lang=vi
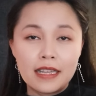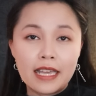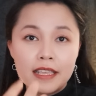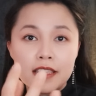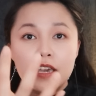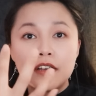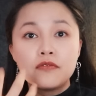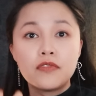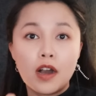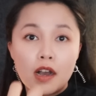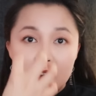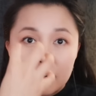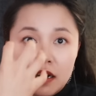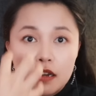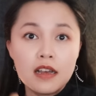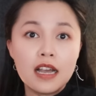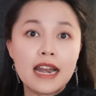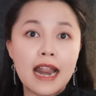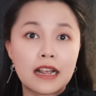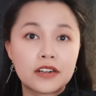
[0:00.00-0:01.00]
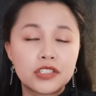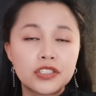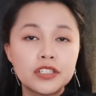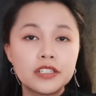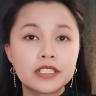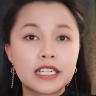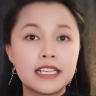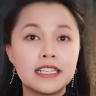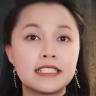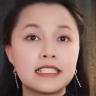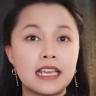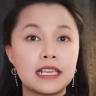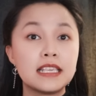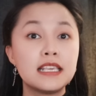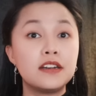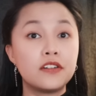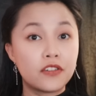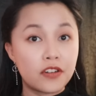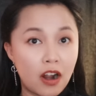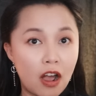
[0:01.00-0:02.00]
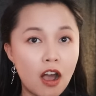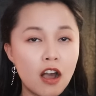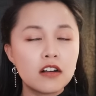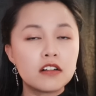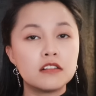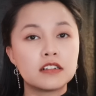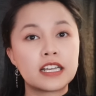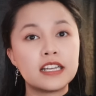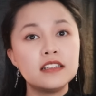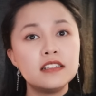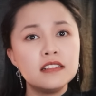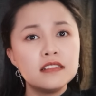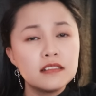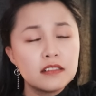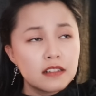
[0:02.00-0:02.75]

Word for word: cái nhân vật đứng ở đằng trước thì sẽ nhìn rõ còn cái